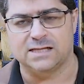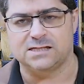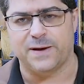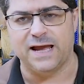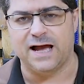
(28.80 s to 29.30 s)

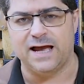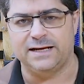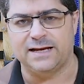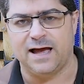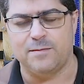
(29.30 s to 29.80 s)
zwei
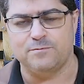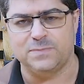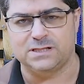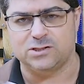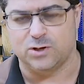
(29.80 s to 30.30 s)
Reihen haben
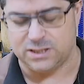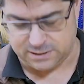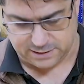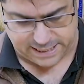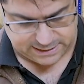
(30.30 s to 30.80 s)
mit
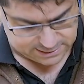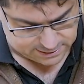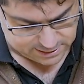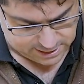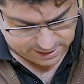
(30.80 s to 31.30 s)
solchen
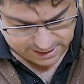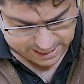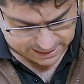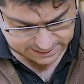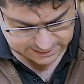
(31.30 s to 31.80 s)
Kästen.
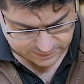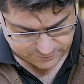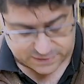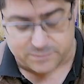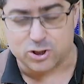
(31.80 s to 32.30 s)
Allerdings habe
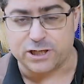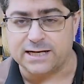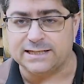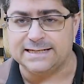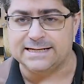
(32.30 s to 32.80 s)
ich welche
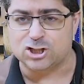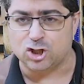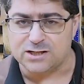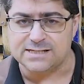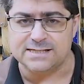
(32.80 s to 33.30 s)
bestellt, die
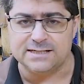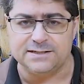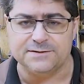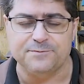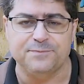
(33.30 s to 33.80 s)
geschlossen
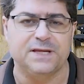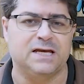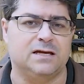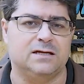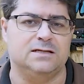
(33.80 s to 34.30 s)
sind.
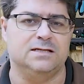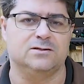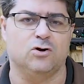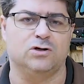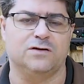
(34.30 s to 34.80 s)
Die
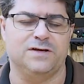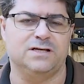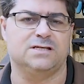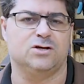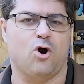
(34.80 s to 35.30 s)
sind noch
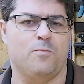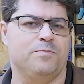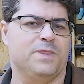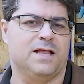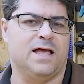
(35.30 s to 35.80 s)
unterwegs, die
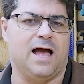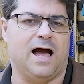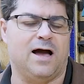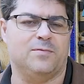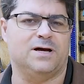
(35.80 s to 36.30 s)
kommen.
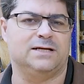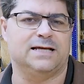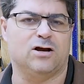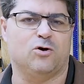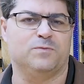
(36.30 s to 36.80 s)
Aber
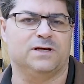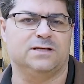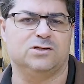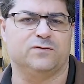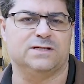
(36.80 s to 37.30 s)
da kommen
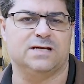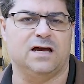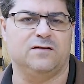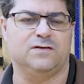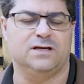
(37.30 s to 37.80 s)
dann sowas
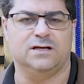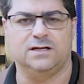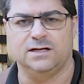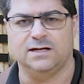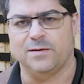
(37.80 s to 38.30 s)
rein wie
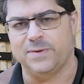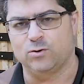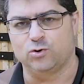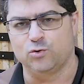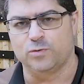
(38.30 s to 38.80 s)
die
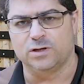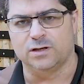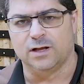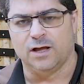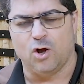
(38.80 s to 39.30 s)

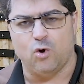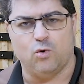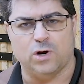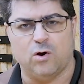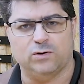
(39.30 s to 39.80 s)
Lamello-Dübel
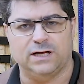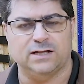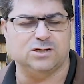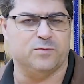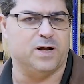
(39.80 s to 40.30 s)
oder auch die
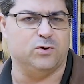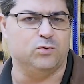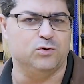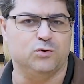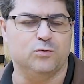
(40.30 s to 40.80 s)
ganz normalen
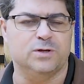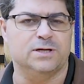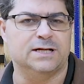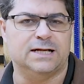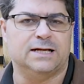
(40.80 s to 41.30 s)
Runddübel.